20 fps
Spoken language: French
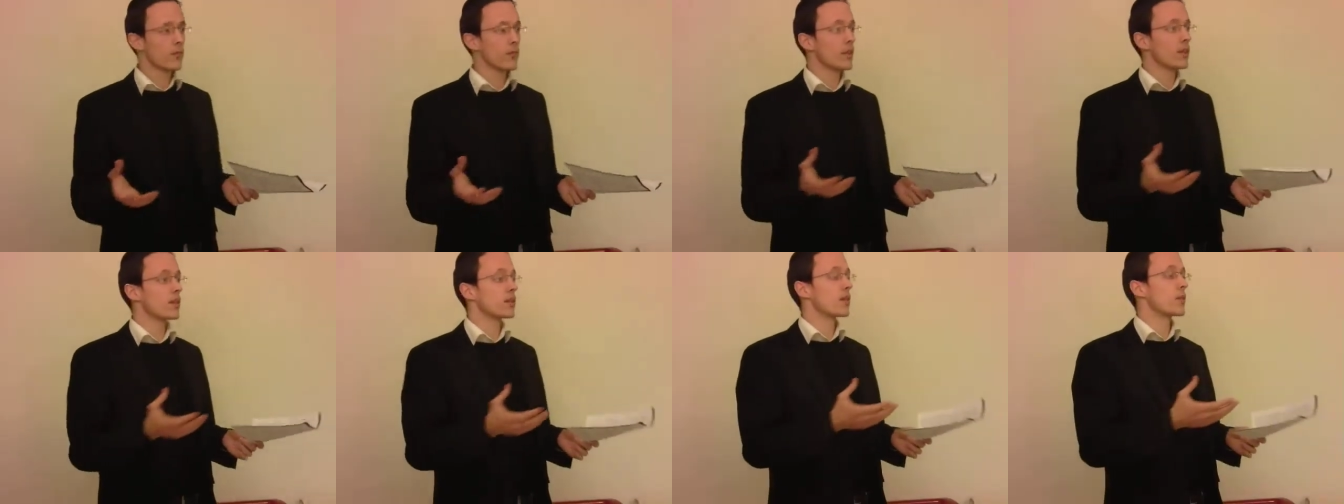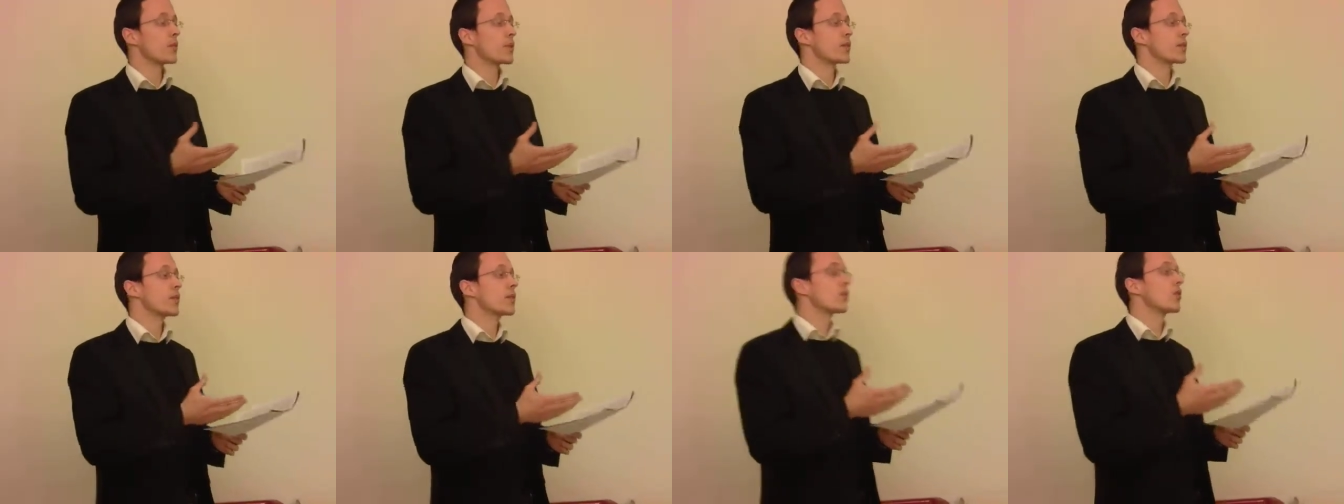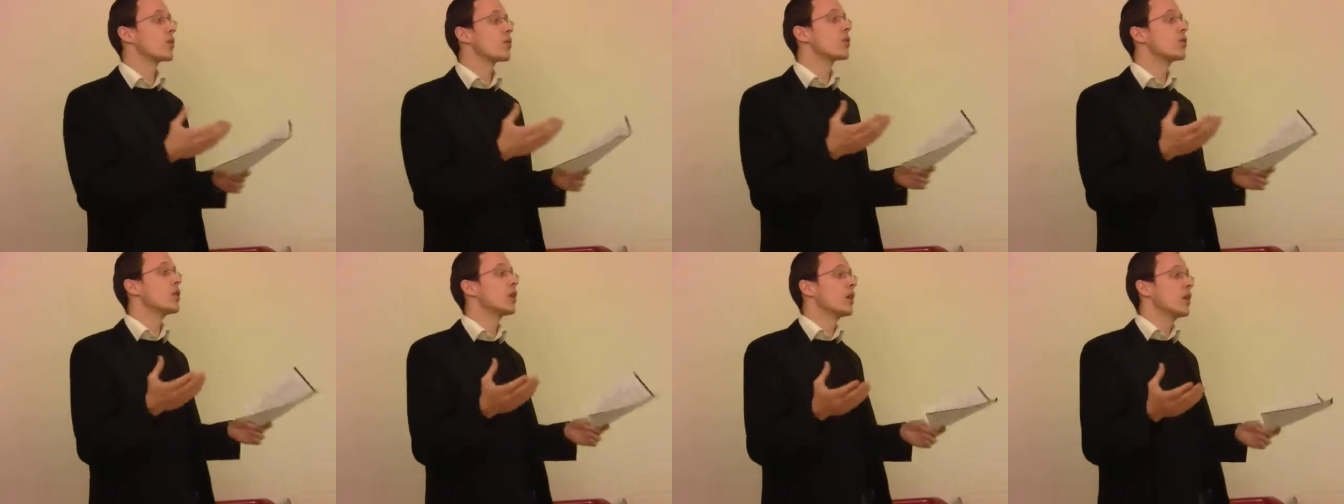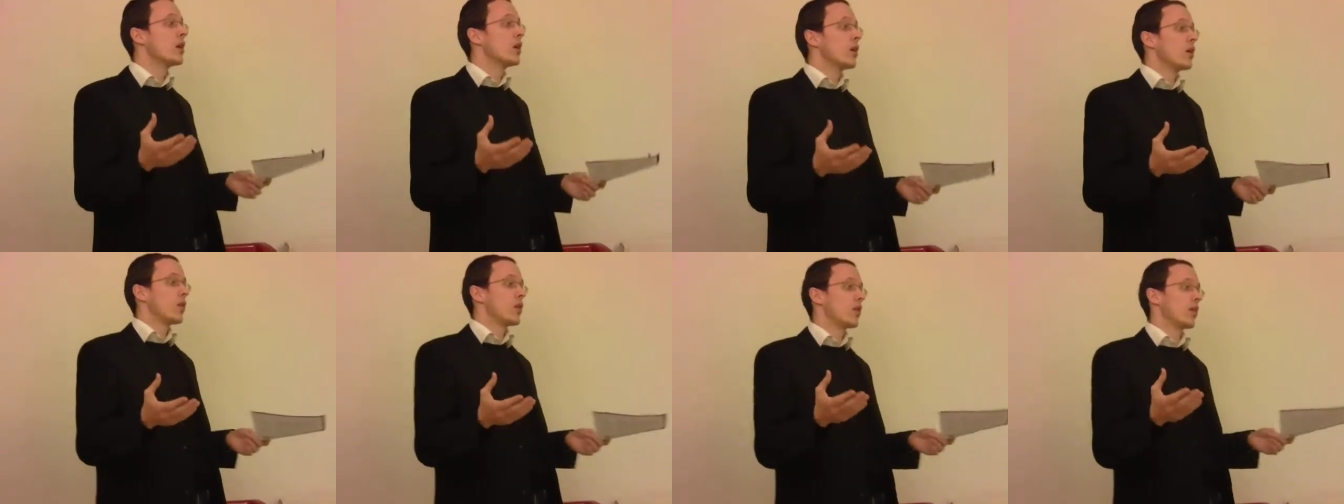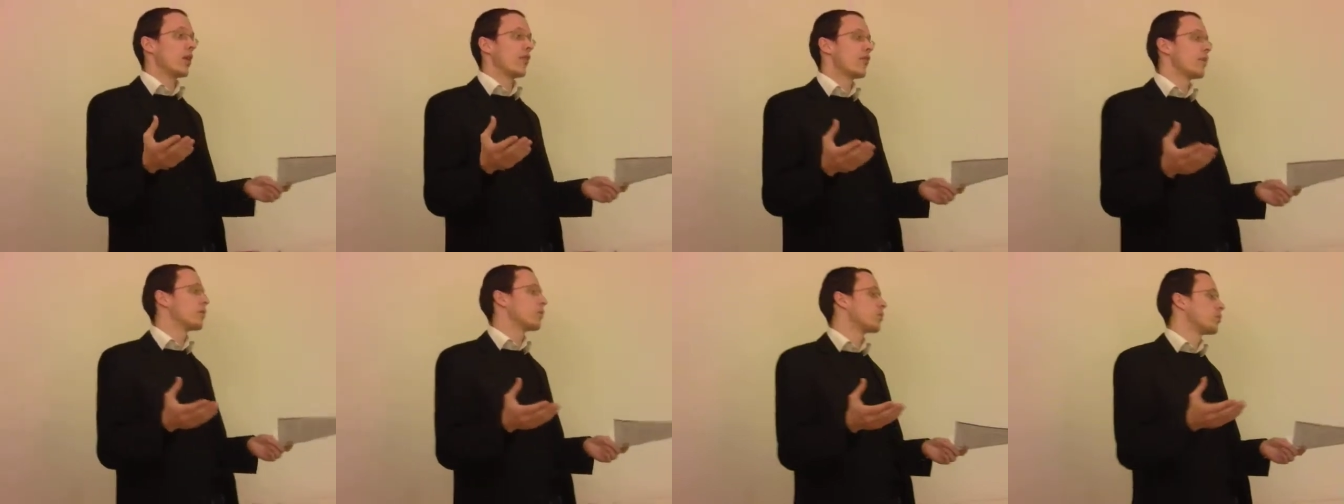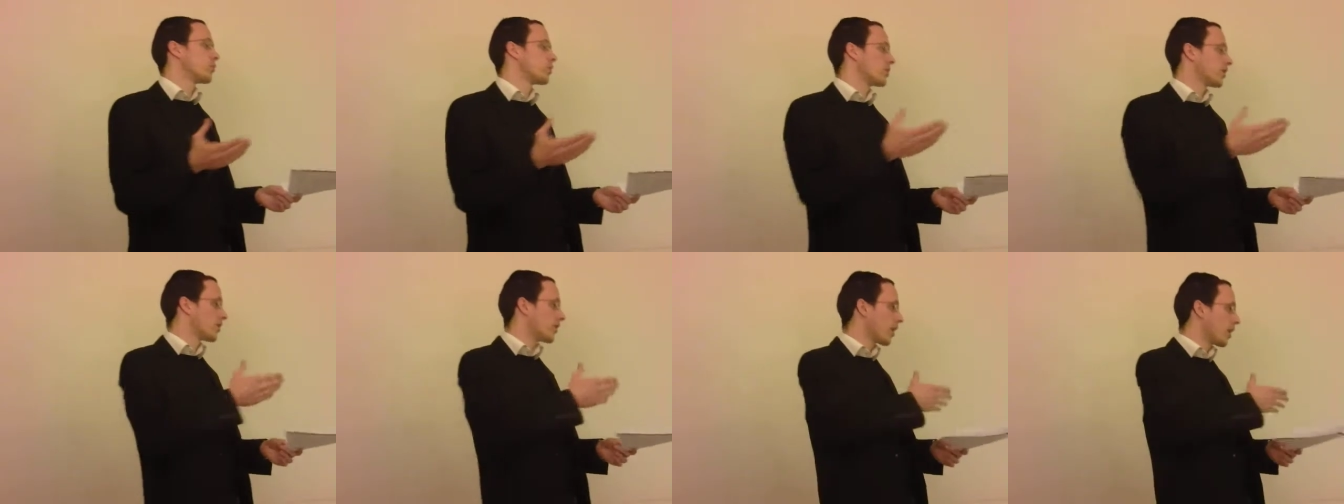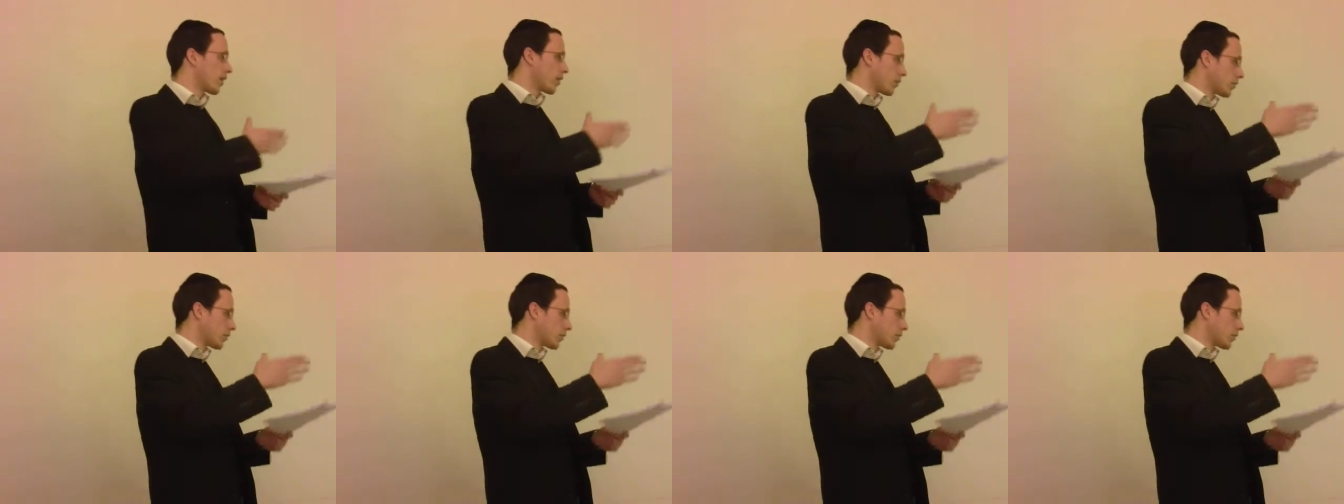Il s'est passé que euh, la femme de Potiphar, euh,